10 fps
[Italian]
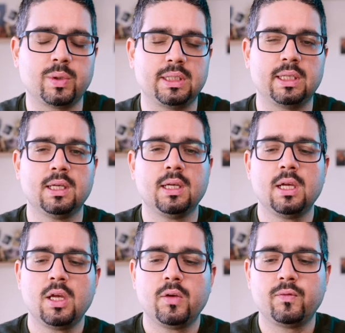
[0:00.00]
Quindi
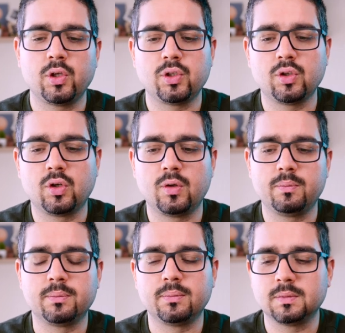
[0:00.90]

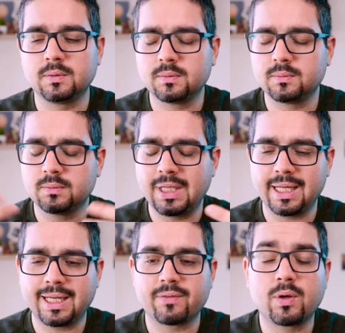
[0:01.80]
voglio mh, mm,
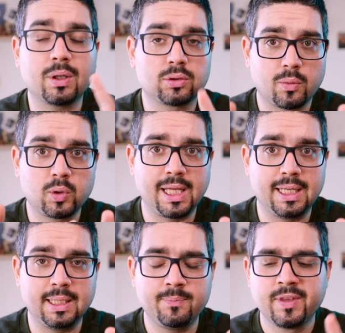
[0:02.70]
elencarvi quattro
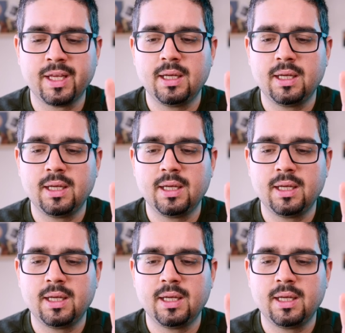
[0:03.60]
modelli